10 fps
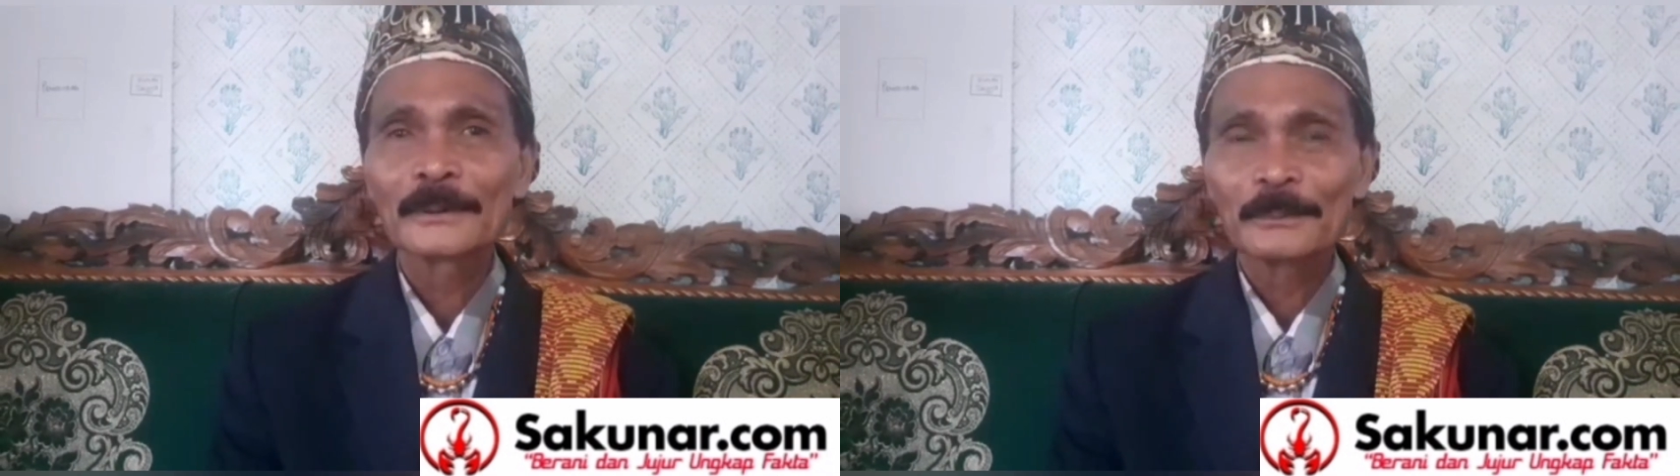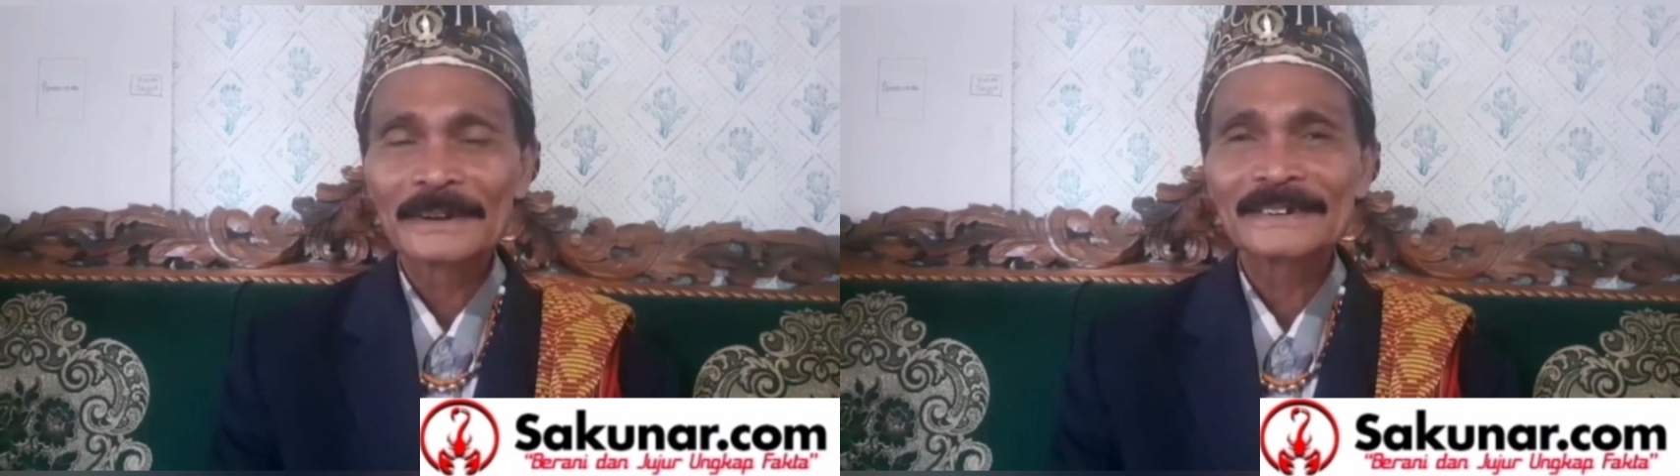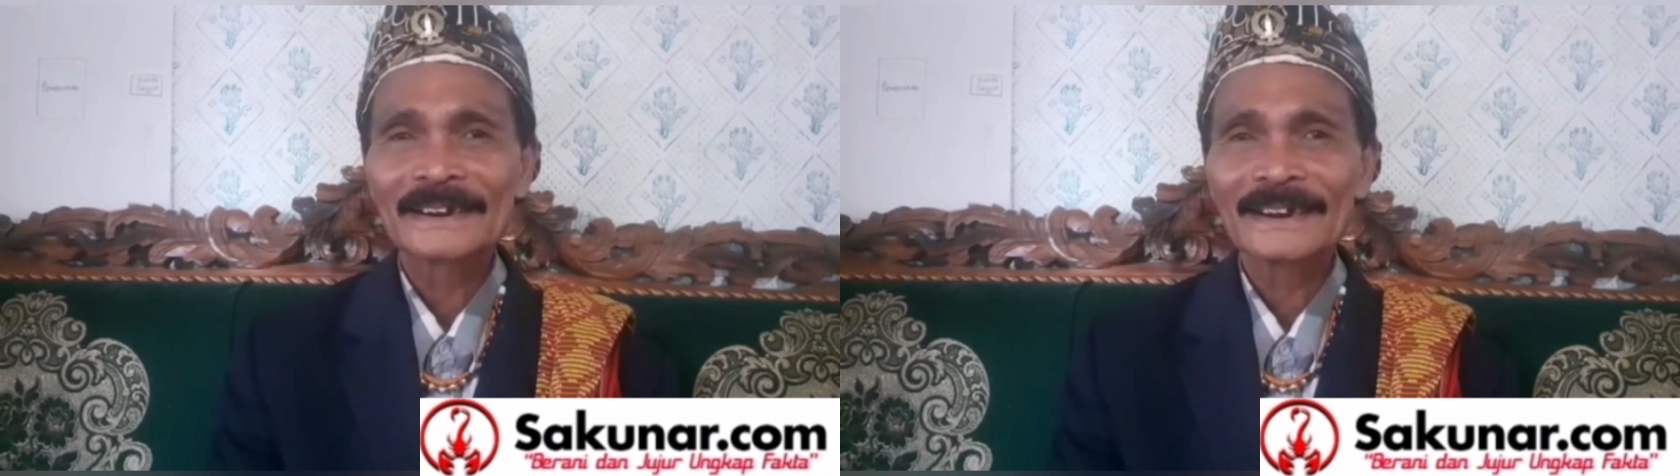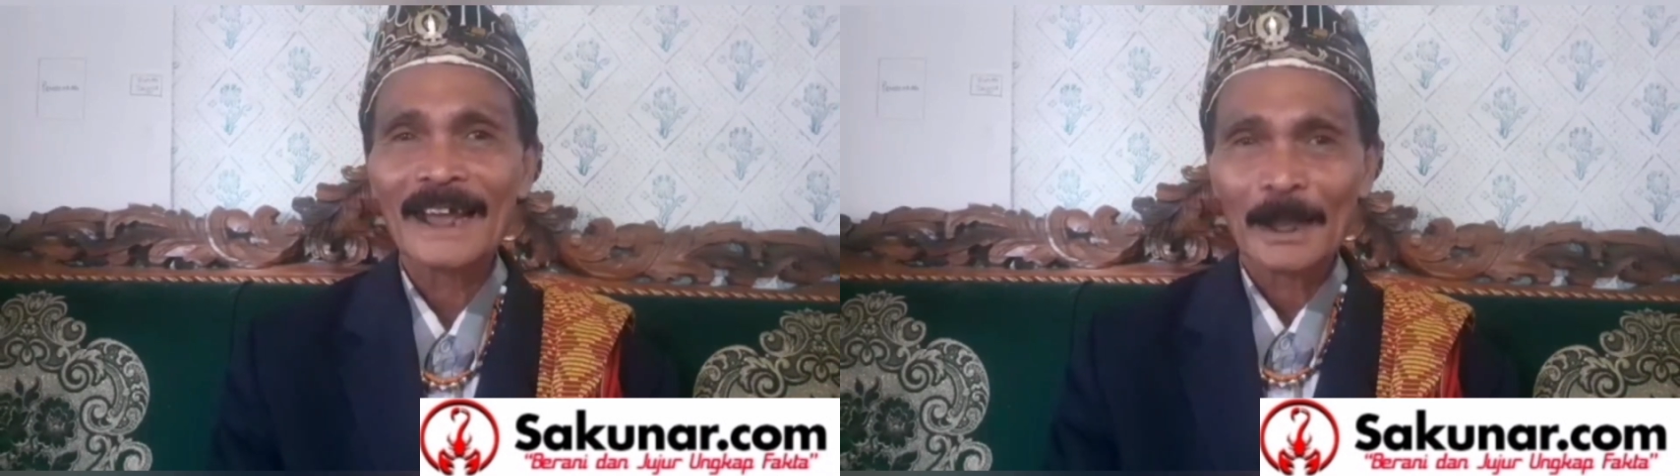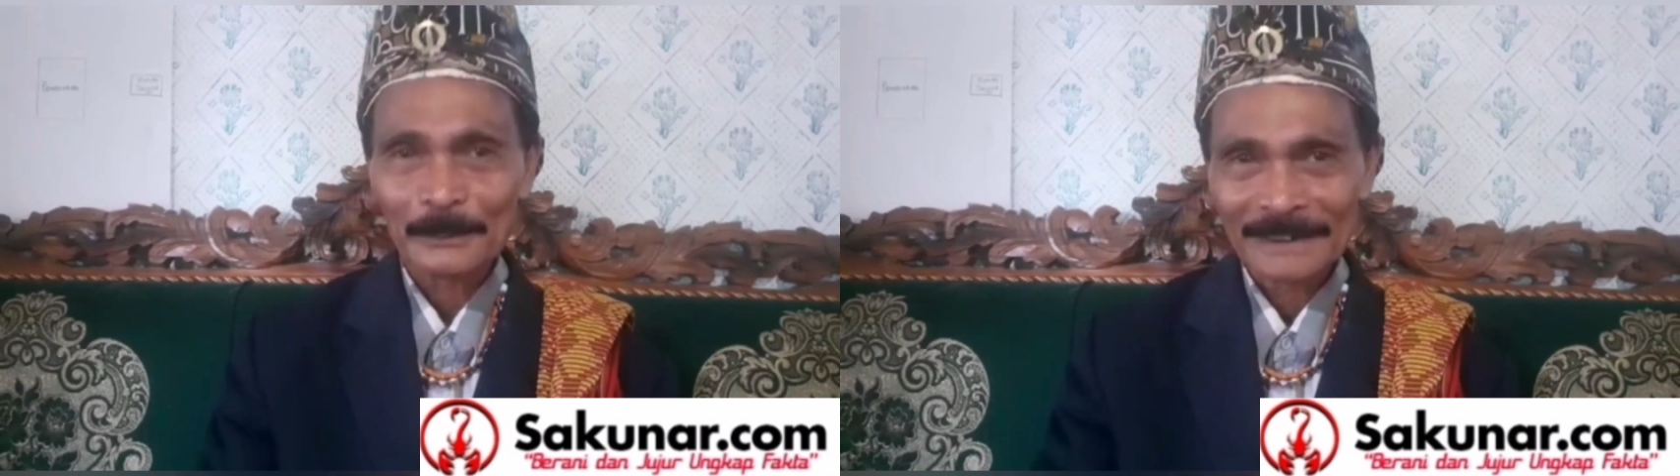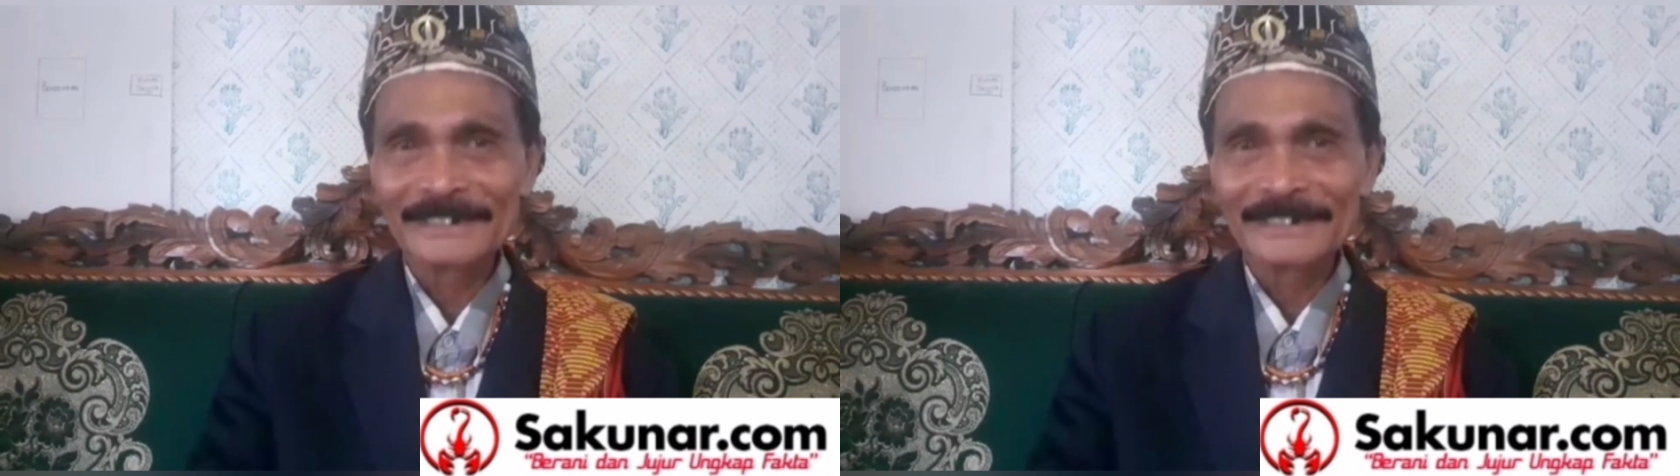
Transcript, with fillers: Berseran, ambil